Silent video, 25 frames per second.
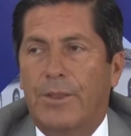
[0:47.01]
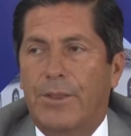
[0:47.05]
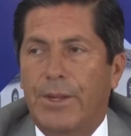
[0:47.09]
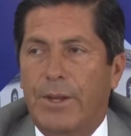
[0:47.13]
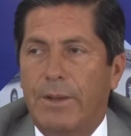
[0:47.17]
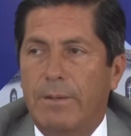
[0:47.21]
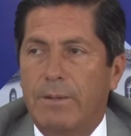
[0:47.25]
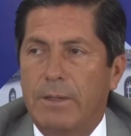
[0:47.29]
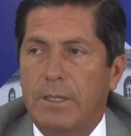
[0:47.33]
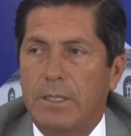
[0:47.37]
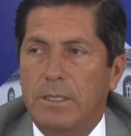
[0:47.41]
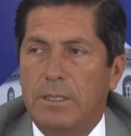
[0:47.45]

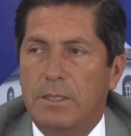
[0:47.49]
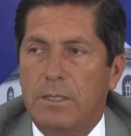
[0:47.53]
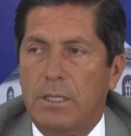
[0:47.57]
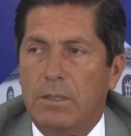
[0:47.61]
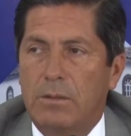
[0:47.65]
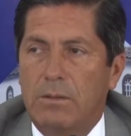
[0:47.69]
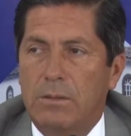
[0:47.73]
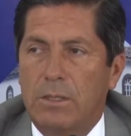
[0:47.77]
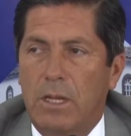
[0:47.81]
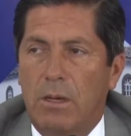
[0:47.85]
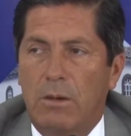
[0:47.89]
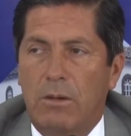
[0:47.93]
través de
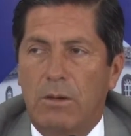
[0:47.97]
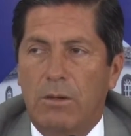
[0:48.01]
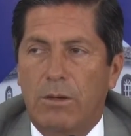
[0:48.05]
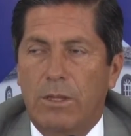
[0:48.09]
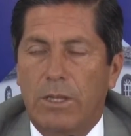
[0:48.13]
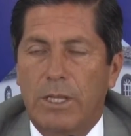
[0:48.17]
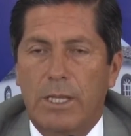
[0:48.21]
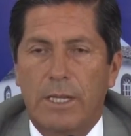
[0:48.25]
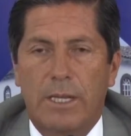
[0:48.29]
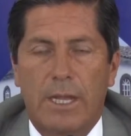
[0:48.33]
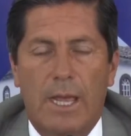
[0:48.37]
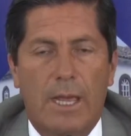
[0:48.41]
una
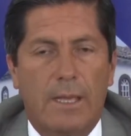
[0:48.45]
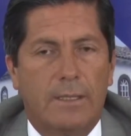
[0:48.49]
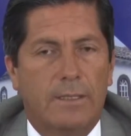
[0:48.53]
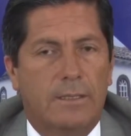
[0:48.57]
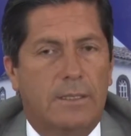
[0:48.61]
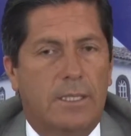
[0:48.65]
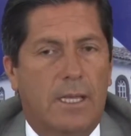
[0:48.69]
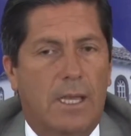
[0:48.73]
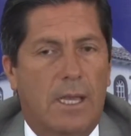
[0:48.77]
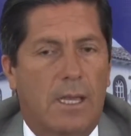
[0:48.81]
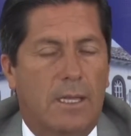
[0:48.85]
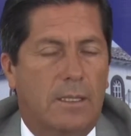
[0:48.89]

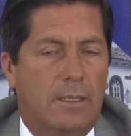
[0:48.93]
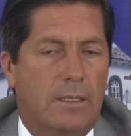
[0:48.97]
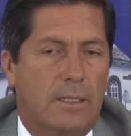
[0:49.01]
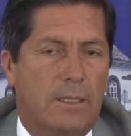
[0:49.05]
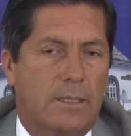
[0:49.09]
ordenanza,